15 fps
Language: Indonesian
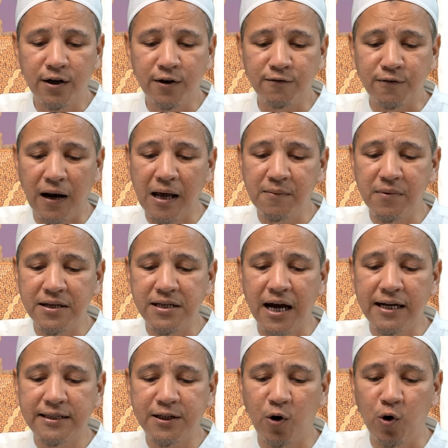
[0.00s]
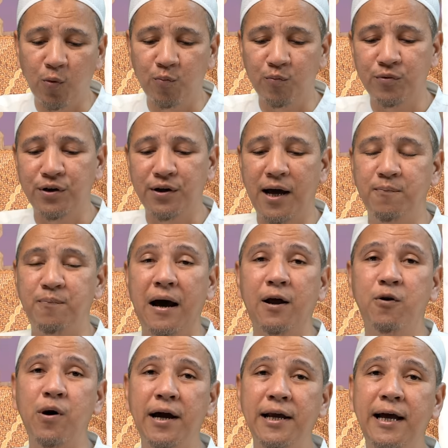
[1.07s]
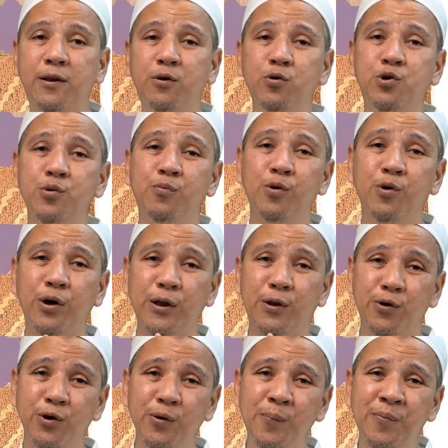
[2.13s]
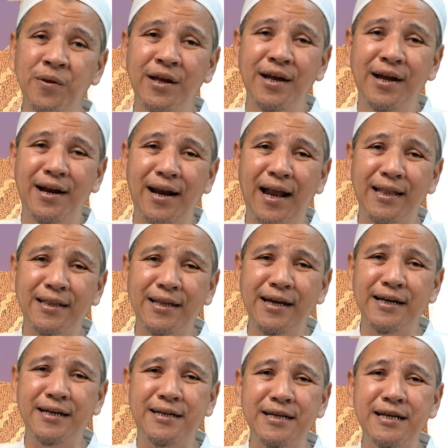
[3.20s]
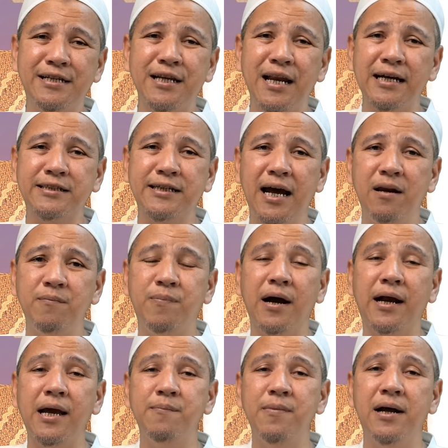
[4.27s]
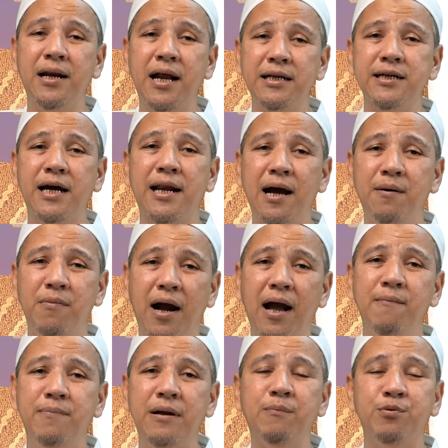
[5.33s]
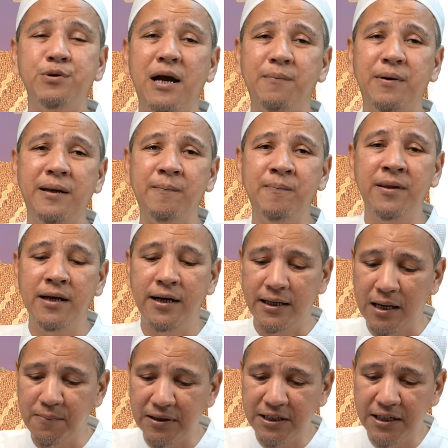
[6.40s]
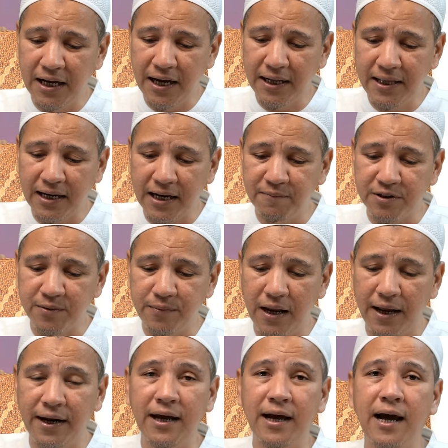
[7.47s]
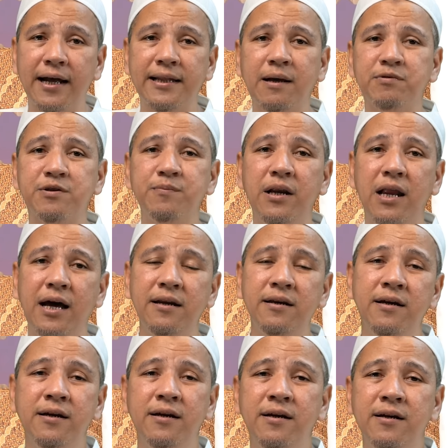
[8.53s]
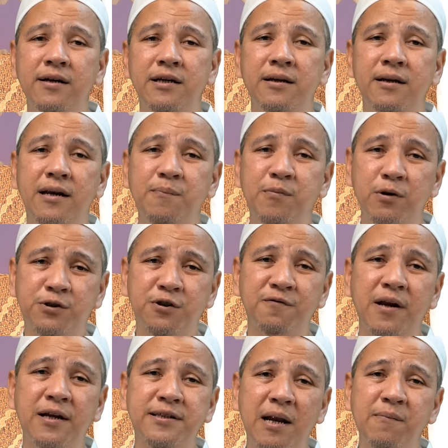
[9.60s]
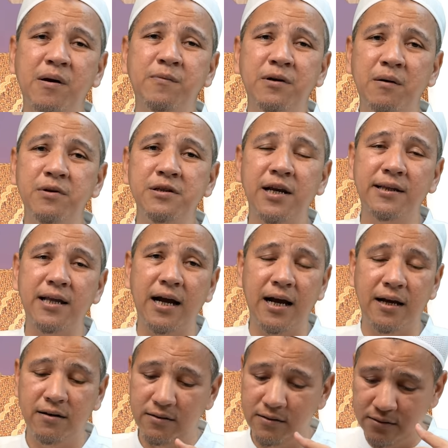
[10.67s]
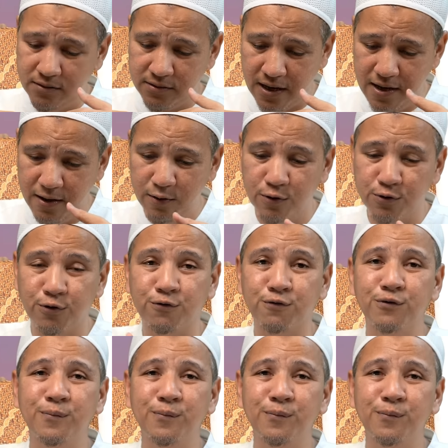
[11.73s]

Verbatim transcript: falamma jahazahum. Nah baru ayat 70 itu nanti dijelaskan bagaimana cara mengambil bunyamin. Kita masih di ayat yang 69 ya, ayat 69. Nabi Yusuf alaihissalam kemudian menceritakan, saya Yusuf,